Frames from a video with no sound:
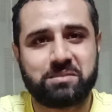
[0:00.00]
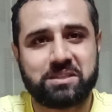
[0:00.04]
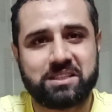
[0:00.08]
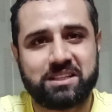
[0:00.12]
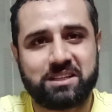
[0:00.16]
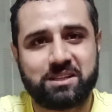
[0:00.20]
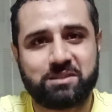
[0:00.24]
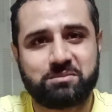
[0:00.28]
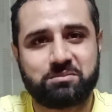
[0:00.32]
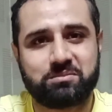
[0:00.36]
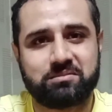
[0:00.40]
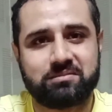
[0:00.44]
है
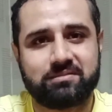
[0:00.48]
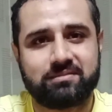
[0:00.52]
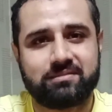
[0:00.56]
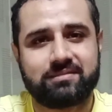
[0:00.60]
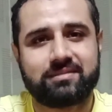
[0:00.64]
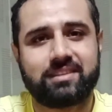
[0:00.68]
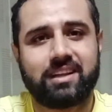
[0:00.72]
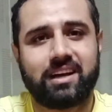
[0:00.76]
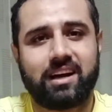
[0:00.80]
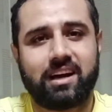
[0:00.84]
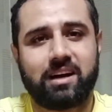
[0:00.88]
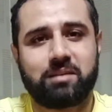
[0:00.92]
मतलब
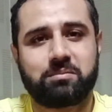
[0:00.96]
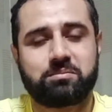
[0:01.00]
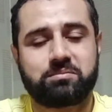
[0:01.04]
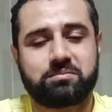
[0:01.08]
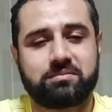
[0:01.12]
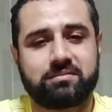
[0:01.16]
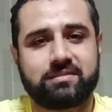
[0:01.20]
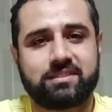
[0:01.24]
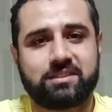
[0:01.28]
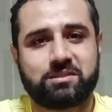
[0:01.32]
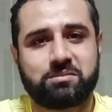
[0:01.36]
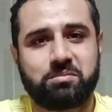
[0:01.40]
आप
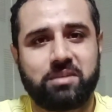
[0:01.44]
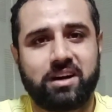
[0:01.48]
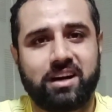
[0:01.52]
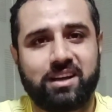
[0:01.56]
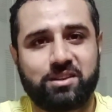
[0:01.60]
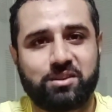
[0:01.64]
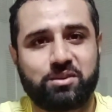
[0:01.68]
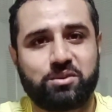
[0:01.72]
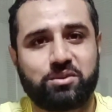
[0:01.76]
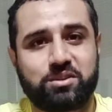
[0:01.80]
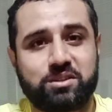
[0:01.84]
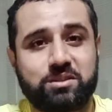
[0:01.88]
इस
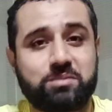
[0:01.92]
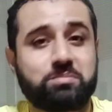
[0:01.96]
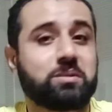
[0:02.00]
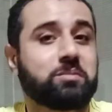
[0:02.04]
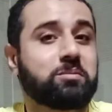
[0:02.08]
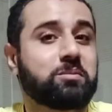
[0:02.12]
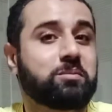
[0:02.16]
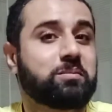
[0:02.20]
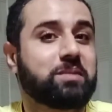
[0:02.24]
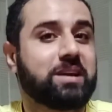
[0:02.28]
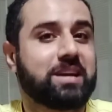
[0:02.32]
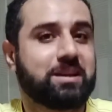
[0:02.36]
बात को इस
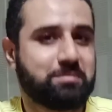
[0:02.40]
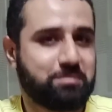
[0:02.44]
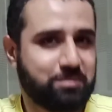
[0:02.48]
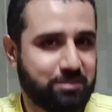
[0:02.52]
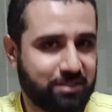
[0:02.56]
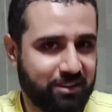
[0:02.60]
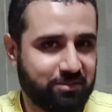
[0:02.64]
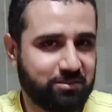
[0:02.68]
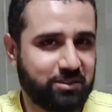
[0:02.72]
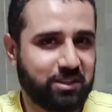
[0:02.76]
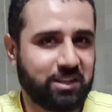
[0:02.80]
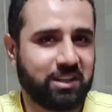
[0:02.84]
पर भी मैं एक
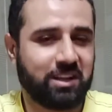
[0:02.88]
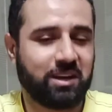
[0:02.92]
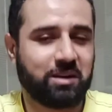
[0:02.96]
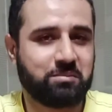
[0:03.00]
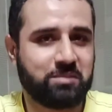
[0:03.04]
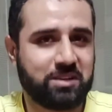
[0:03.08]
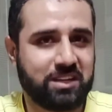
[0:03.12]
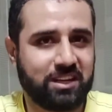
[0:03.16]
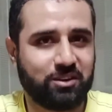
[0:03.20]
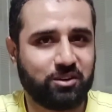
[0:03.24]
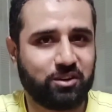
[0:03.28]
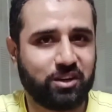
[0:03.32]
पूरा वीलॉग
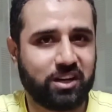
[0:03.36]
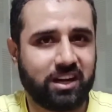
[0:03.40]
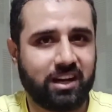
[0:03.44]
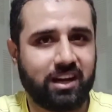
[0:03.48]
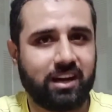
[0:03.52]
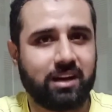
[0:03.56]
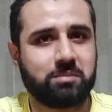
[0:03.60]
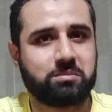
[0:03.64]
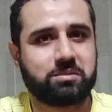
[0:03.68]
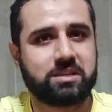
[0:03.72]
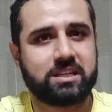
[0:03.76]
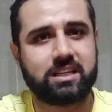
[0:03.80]
बनाऊंगा
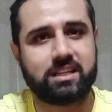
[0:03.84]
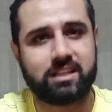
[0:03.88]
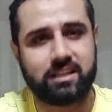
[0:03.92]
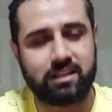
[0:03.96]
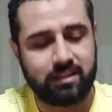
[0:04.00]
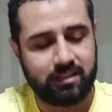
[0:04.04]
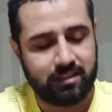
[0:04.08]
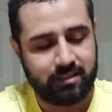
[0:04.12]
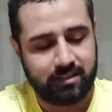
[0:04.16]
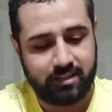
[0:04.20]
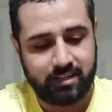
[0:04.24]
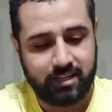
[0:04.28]
आपके
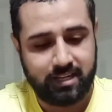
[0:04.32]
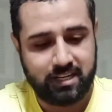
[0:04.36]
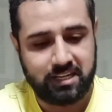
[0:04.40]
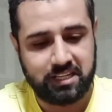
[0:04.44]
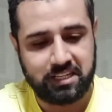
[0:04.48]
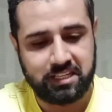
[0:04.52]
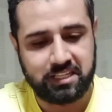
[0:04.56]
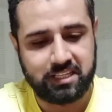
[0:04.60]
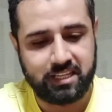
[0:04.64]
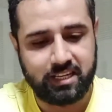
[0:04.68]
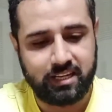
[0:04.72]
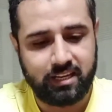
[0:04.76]
लिए
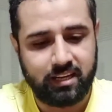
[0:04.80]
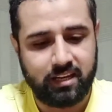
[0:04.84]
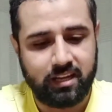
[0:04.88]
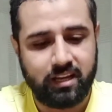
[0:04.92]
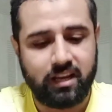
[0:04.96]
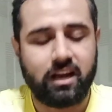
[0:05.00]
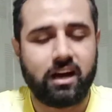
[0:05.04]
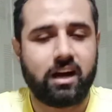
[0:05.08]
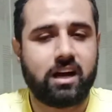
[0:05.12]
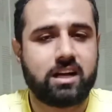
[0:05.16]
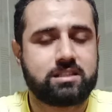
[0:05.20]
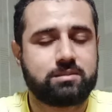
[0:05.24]
ठीक है
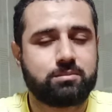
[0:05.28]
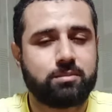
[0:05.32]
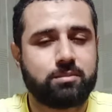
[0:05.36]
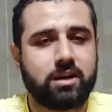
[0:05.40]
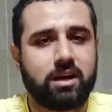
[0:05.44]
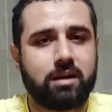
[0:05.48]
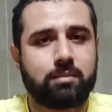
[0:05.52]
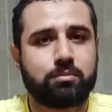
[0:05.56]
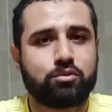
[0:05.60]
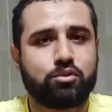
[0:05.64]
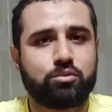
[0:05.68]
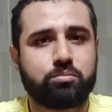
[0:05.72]
आज मैं
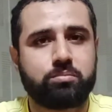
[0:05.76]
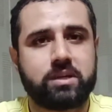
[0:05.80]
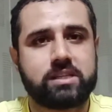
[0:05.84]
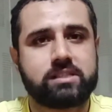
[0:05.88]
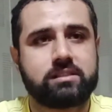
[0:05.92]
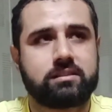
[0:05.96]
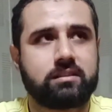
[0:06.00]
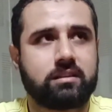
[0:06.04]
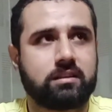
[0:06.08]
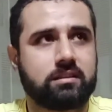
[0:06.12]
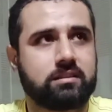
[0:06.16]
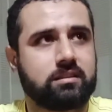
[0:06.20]
आपको
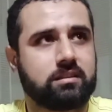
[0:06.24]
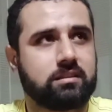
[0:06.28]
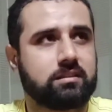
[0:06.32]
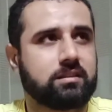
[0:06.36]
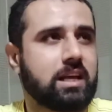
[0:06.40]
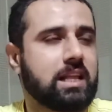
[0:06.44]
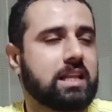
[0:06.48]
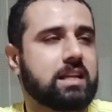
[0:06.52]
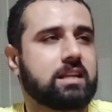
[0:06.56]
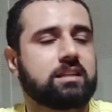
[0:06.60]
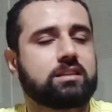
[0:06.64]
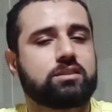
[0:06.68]
बेसिक
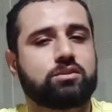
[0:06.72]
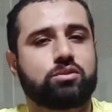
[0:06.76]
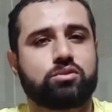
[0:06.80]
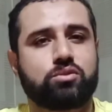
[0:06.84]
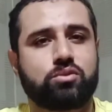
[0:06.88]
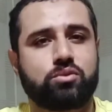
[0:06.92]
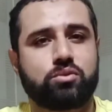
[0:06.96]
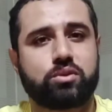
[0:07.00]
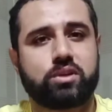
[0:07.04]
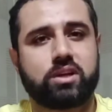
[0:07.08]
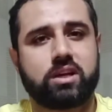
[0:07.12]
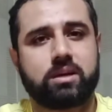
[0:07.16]
सैलरी जो
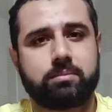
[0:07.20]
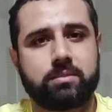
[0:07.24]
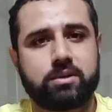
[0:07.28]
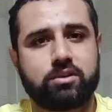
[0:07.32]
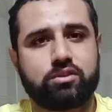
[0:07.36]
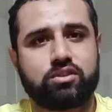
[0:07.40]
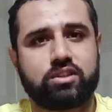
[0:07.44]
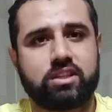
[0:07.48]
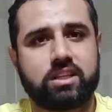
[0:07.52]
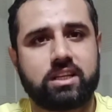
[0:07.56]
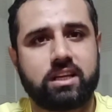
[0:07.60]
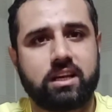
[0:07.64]
कोरिया में
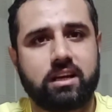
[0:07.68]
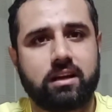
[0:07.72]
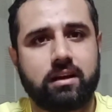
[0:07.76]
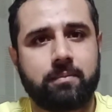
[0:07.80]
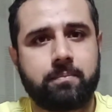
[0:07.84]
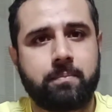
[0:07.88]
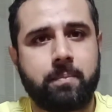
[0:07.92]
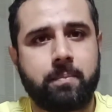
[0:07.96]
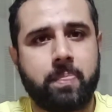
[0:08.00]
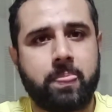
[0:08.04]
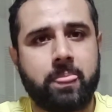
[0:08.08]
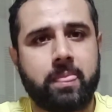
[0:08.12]
होती है
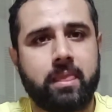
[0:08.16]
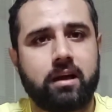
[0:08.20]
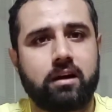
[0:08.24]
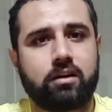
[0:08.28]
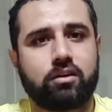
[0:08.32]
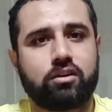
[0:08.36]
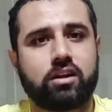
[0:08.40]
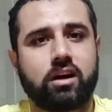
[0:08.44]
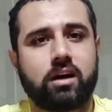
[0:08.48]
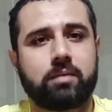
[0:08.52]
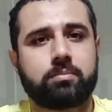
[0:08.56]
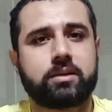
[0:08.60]

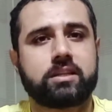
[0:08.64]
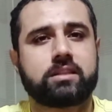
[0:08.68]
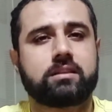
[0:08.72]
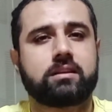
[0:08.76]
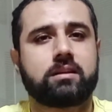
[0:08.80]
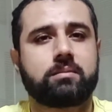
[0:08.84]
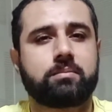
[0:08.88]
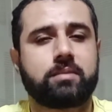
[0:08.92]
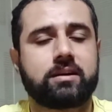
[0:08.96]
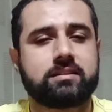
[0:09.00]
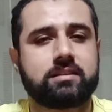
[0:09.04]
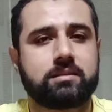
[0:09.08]
और आप
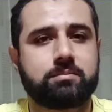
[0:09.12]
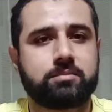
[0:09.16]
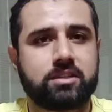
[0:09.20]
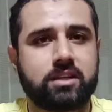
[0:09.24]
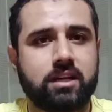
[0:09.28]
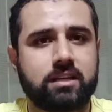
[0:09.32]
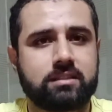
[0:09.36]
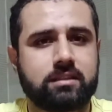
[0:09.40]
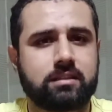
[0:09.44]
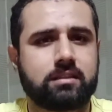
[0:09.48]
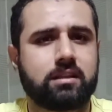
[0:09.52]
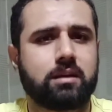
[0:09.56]
कितने पैसे
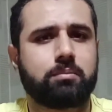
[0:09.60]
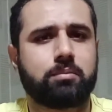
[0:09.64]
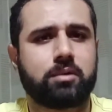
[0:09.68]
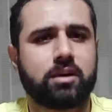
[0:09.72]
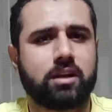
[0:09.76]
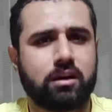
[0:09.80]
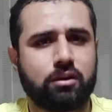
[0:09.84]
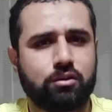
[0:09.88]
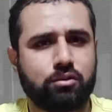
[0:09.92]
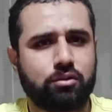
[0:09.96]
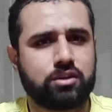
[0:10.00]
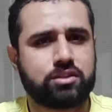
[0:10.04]
बचा सकते हैं
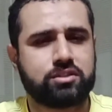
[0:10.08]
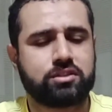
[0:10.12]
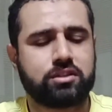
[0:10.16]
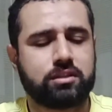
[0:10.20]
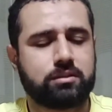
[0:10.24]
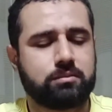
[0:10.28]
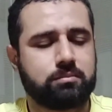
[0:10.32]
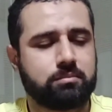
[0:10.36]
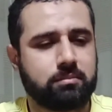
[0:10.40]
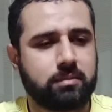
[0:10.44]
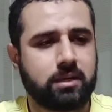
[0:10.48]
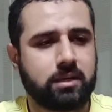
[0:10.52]
बड़ा
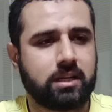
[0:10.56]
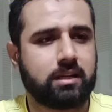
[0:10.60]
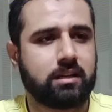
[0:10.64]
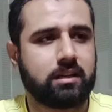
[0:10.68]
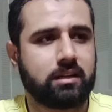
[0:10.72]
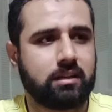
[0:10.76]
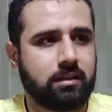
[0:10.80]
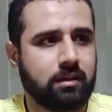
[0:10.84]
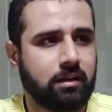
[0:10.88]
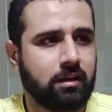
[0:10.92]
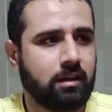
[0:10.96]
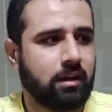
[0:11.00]
क्वेश्चन
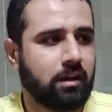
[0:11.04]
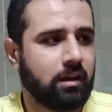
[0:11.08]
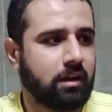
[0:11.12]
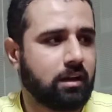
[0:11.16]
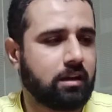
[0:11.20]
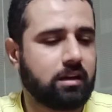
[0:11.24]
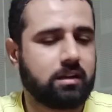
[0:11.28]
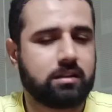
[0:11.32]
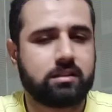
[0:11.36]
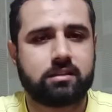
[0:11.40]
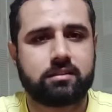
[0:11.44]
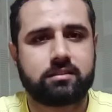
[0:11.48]
मैंने
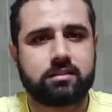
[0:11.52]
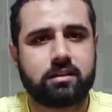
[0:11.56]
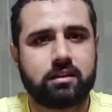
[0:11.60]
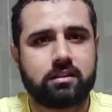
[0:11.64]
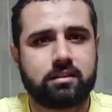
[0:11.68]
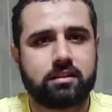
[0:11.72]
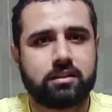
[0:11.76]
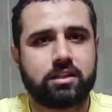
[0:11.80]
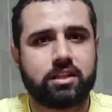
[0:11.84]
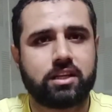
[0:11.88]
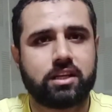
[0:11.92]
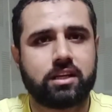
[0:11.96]
गर्दश
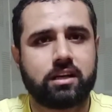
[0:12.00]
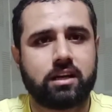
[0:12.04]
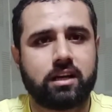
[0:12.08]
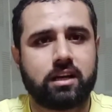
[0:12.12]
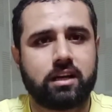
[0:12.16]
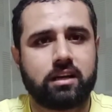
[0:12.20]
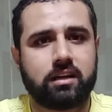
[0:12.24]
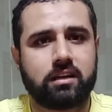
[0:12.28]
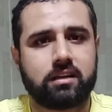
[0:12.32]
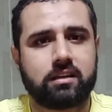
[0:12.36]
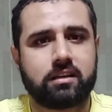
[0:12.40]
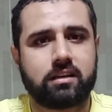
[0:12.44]
करते
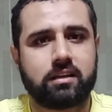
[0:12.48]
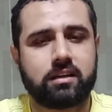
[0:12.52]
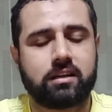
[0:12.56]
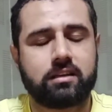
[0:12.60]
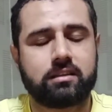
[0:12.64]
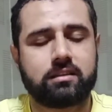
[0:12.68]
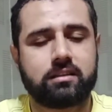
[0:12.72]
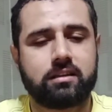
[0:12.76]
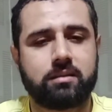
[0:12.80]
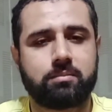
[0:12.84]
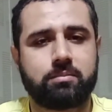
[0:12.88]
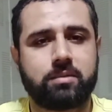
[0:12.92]
देखा है कि
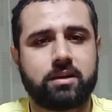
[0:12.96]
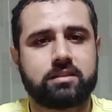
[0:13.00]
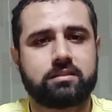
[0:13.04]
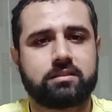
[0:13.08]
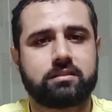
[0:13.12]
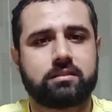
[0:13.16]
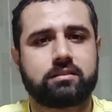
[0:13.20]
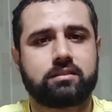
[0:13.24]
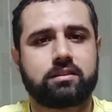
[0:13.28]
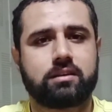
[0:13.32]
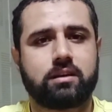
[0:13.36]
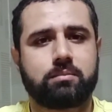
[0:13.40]
कितने
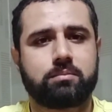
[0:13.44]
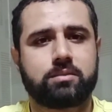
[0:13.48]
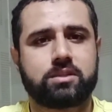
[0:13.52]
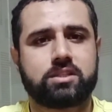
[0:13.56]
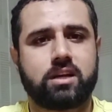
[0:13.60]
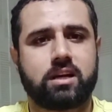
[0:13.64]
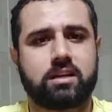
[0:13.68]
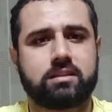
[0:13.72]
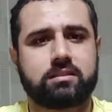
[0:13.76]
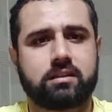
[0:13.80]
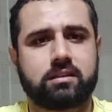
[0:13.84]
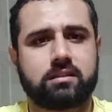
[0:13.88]
पैसे जी हम
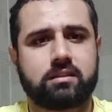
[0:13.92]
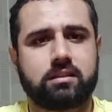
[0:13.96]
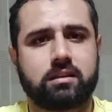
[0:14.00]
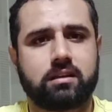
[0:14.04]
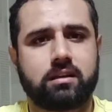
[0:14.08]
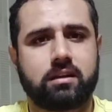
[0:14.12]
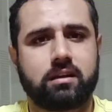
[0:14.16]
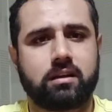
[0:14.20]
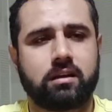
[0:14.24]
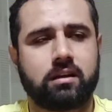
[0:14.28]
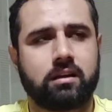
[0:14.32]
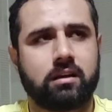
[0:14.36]
बचा सकते
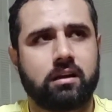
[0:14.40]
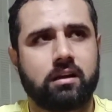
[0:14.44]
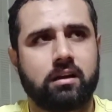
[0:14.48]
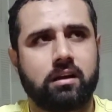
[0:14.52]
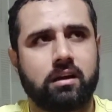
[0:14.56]
हैं